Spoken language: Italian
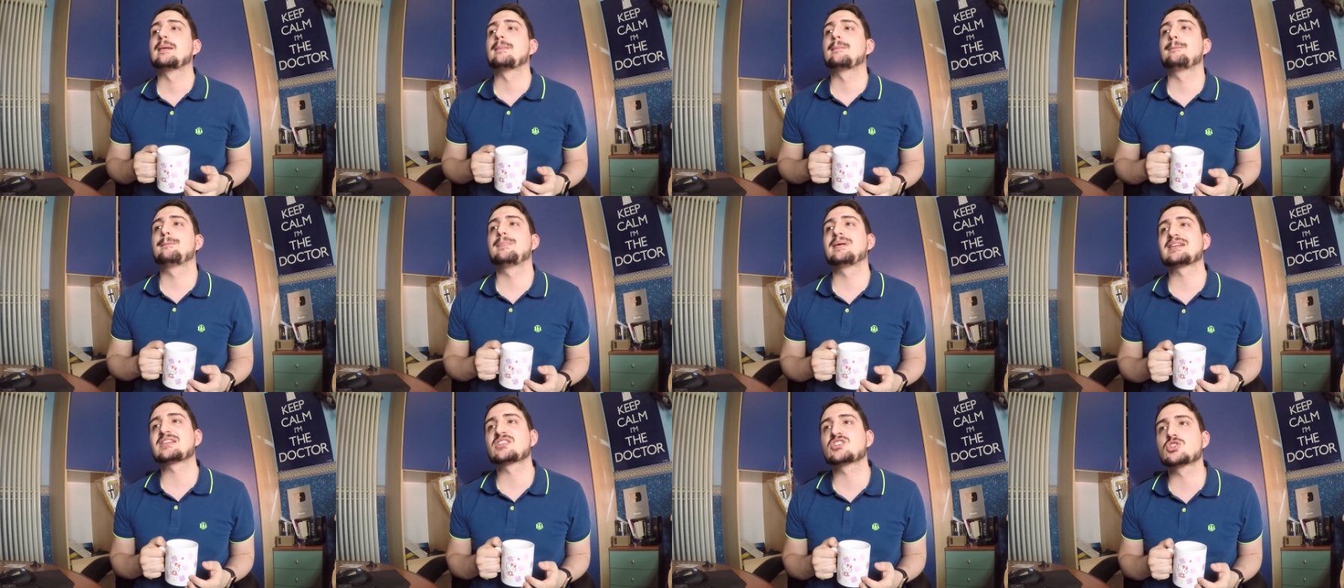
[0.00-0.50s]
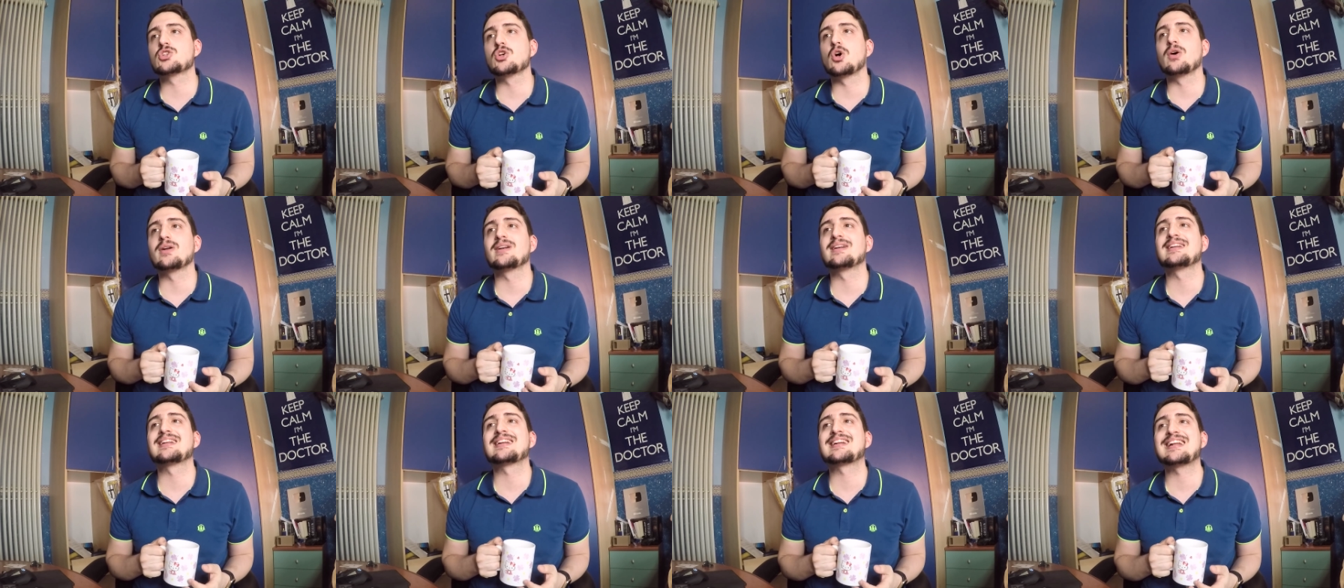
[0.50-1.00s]
per
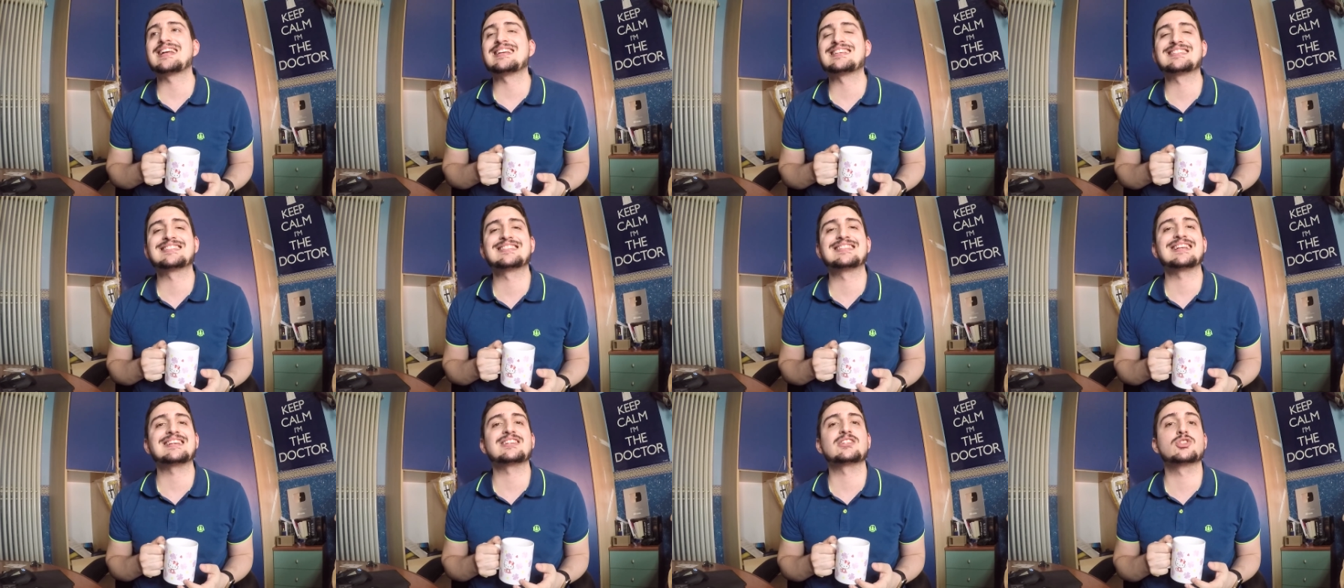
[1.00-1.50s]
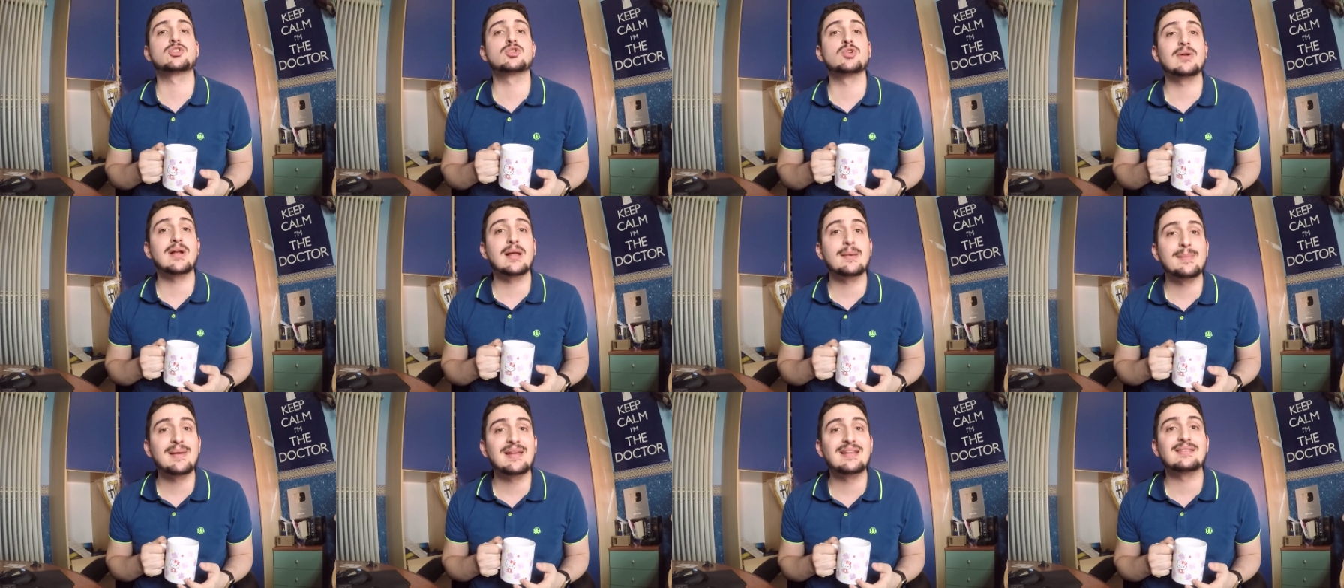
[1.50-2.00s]
Son resta
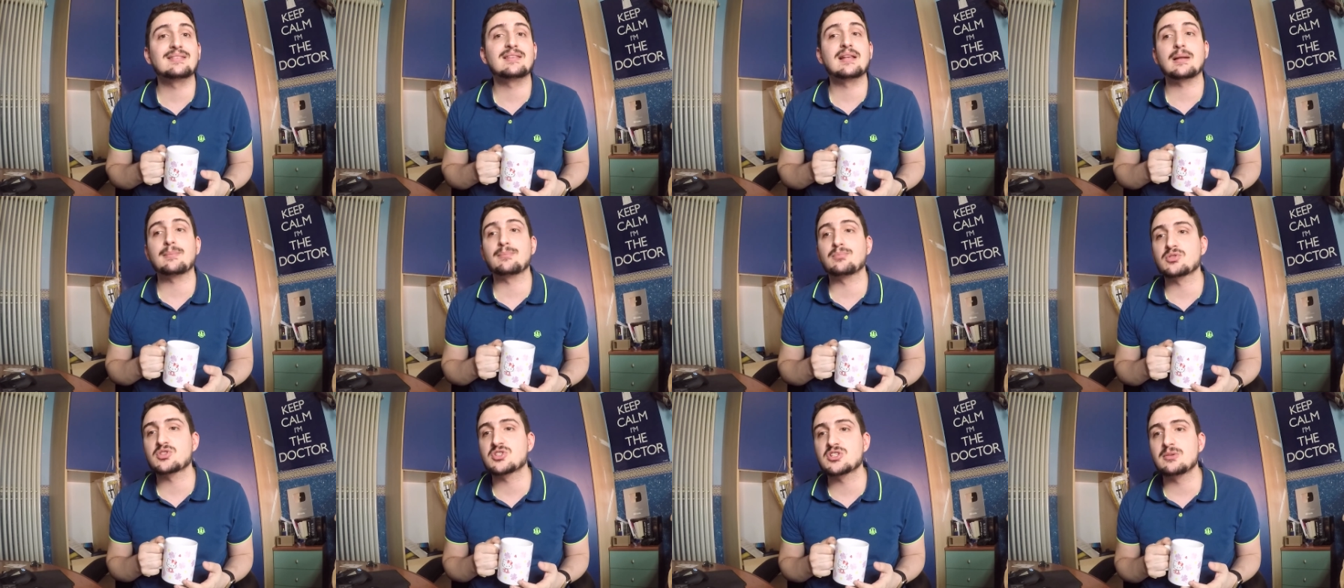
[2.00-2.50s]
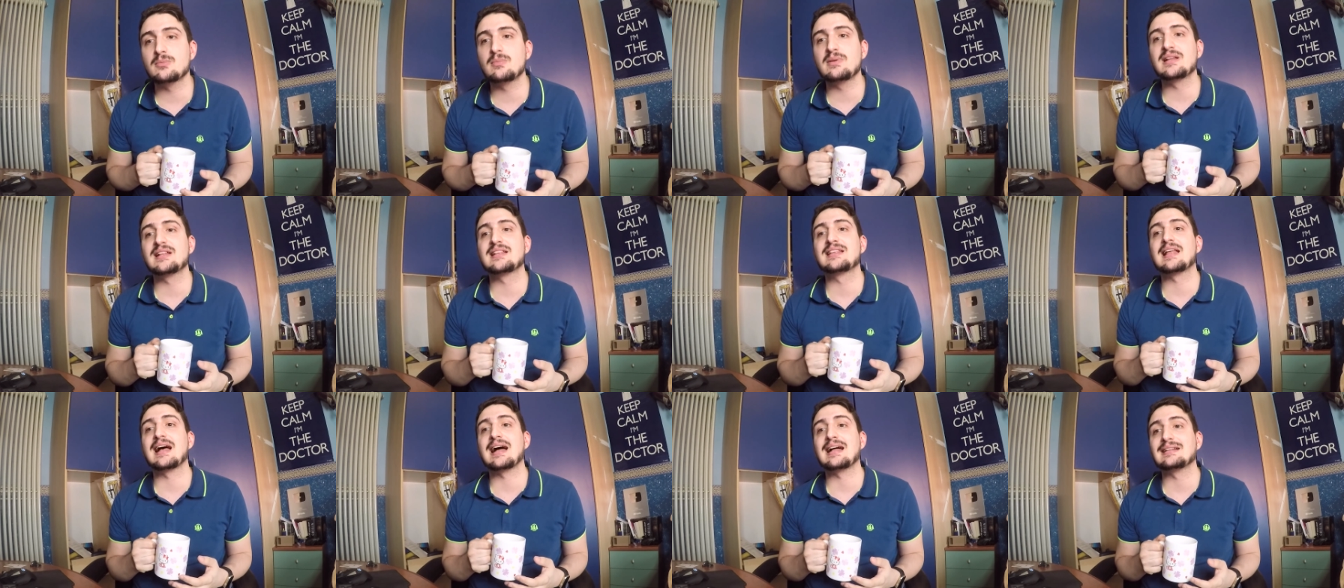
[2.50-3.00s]
solamente la
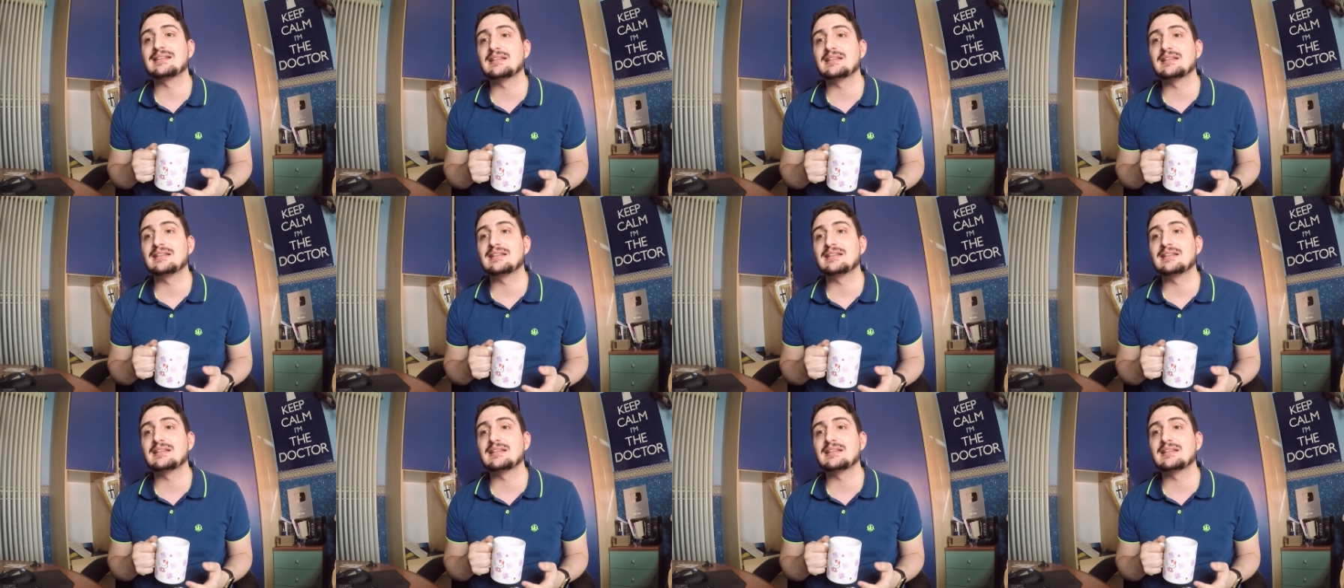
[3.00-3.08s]
possibilità